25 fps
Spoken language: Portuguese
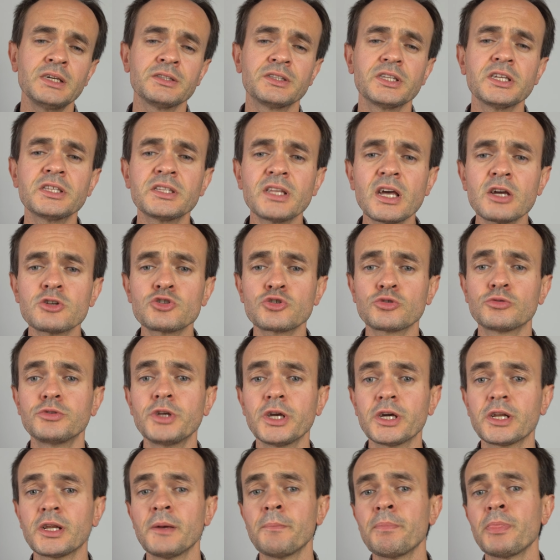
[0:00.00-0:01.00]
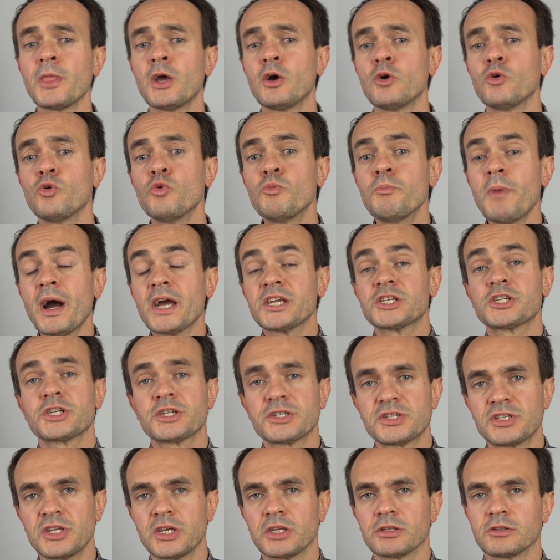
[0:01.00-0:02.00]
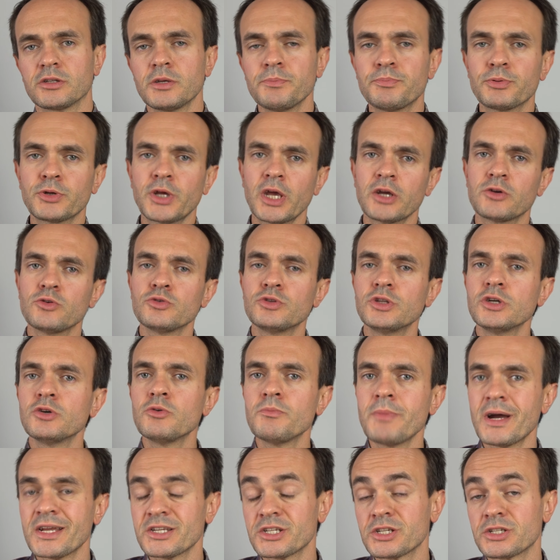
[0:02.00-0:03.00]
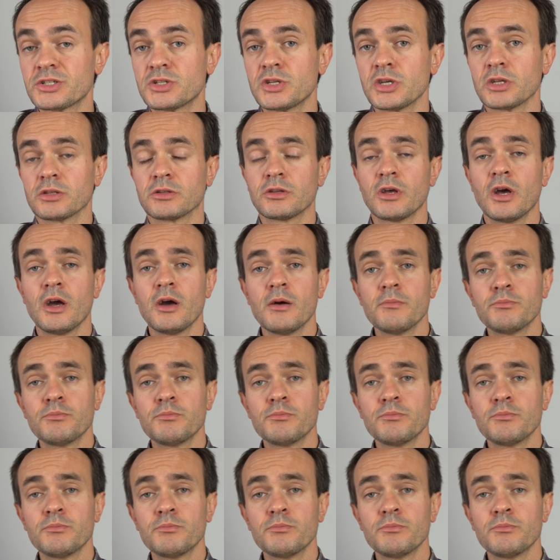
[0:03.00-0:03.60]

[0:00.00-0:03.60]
tentar escolher o mais recente. E porquê é que eu digo o mais recente?